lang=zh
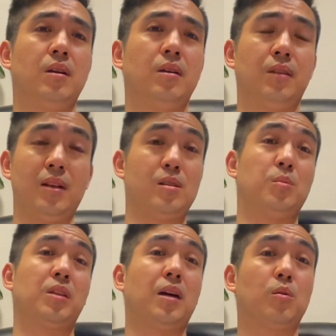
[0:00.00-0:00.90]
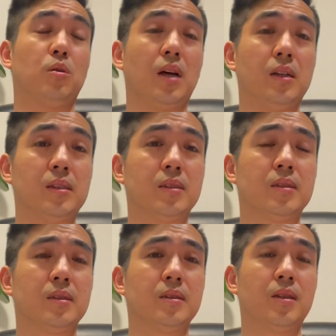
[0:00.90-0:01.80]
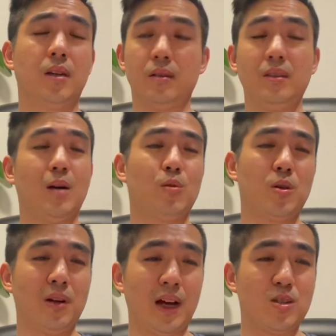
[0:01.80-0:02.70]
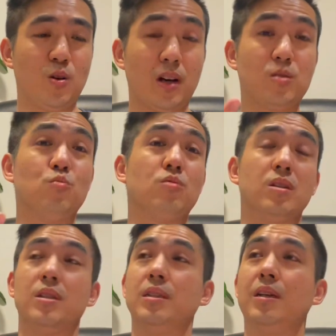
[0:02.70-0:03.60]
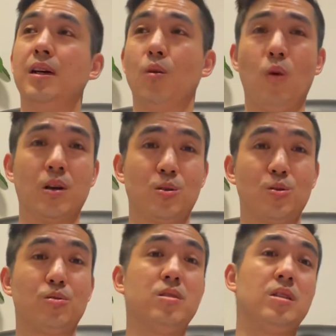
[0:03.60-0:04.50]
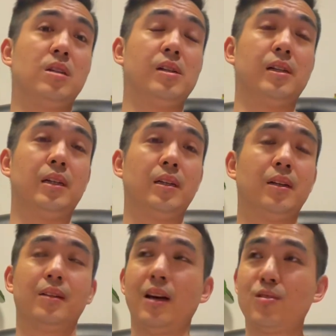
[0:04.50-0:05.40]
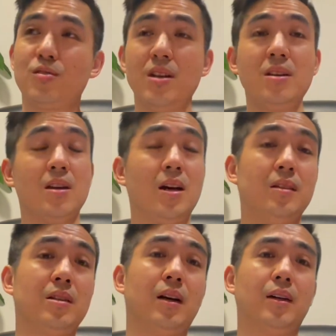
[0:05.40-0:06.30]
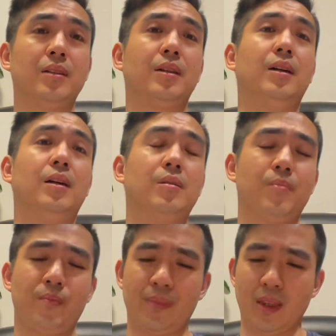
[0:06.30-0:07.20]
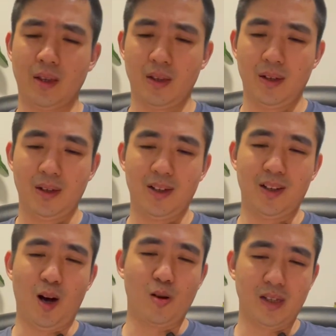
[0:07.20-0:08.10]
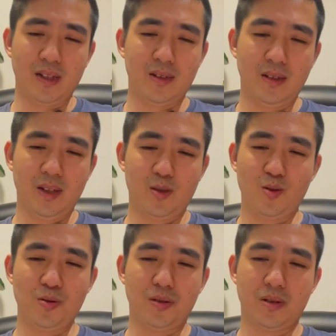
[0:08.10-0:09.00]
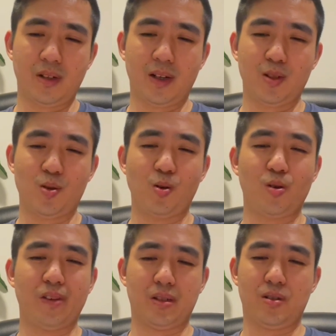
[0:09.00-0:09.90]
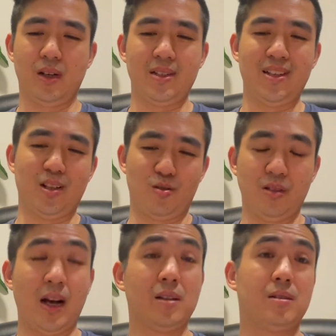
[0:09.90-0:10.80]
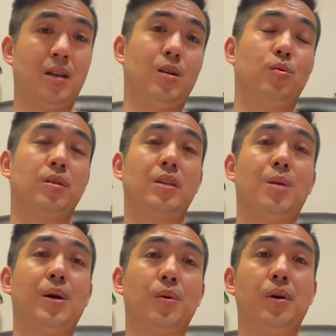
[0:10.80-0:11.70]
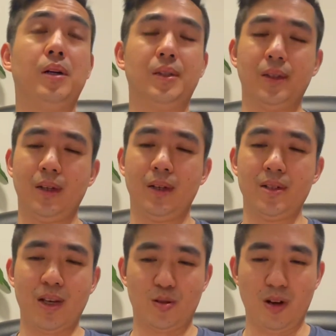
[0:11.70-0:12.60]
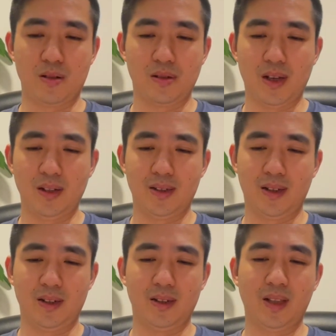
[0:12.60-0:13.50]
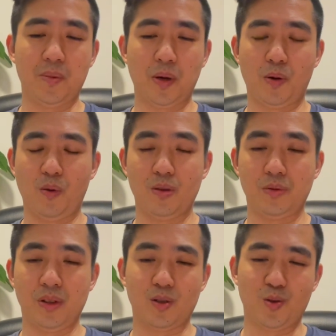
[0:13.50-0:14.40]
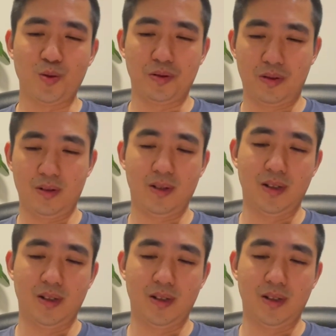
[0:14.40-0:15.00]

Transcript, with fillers: 那你怎么打得过他呢？这肯定打不过，因为篮球还是五个人，网球就是一个人，他直接碾压你啊啊！好在呢，现在终于是这个 Jokovic 啊，也是拿了三轮的大满贯啊，也是二十三个这个大满贯冠军啊，终于是